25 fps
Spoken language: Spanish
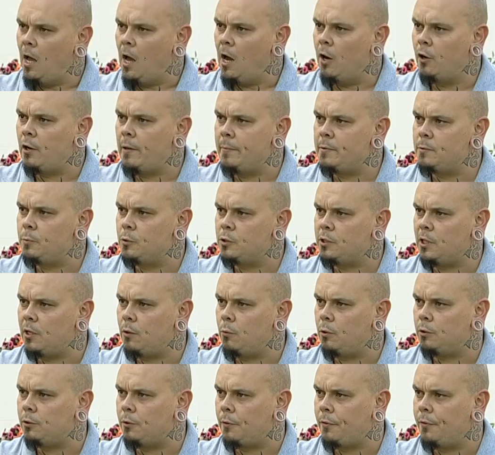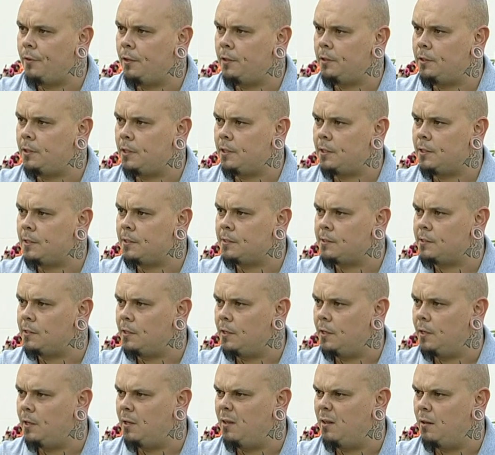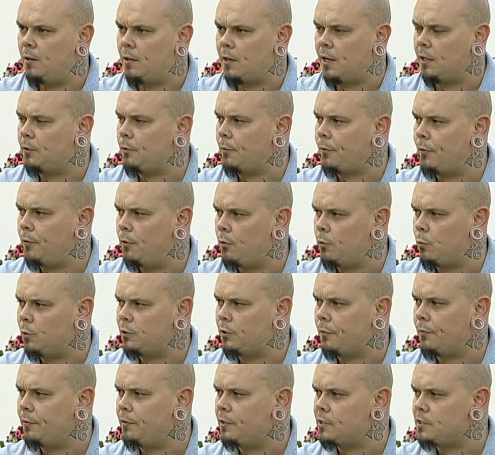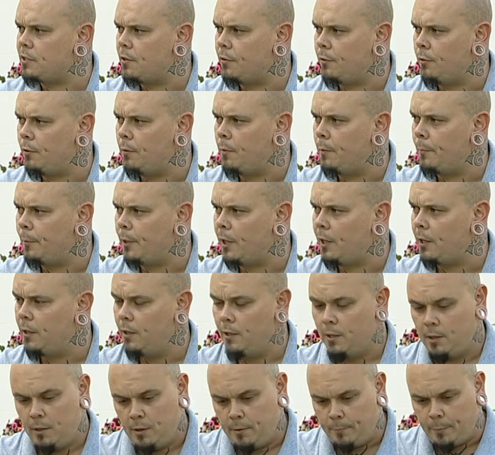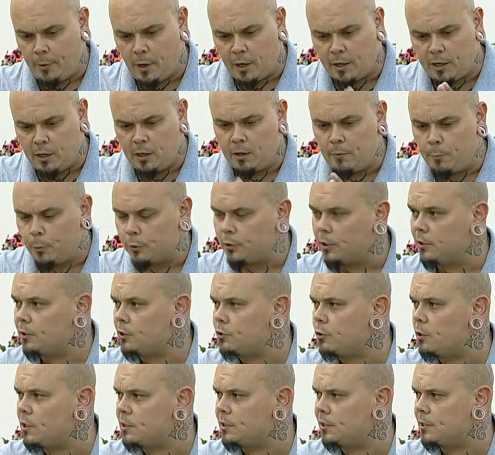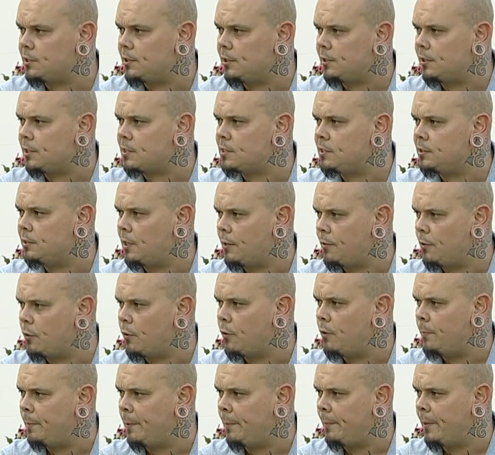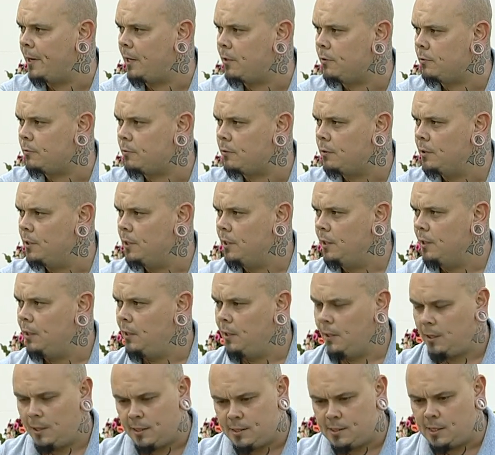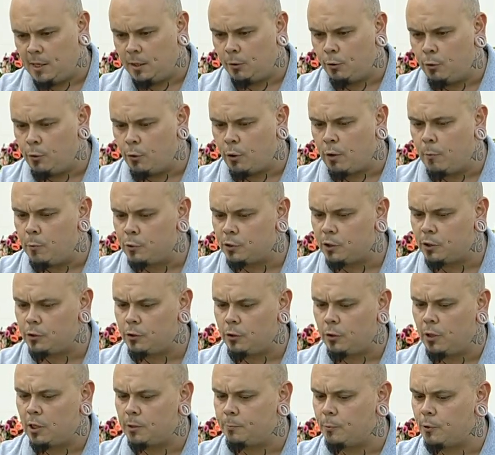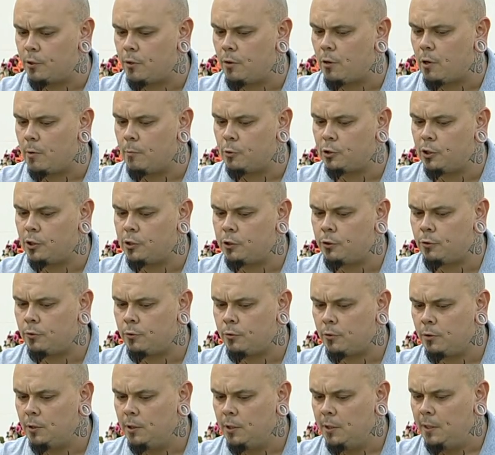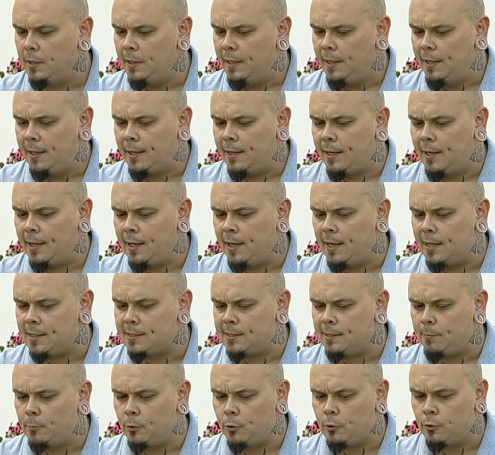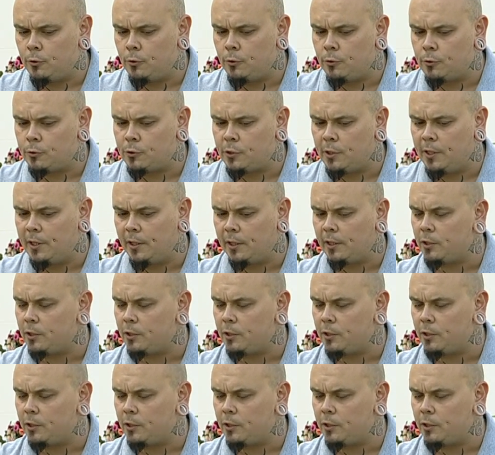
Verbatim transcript: Ahora mismo está en 414 o 419 por ahí. Pero aquí lo importante son las 365 del primer año, que es la reunión que hemos hecho, la exposición que hemos hecho que las hemos eh,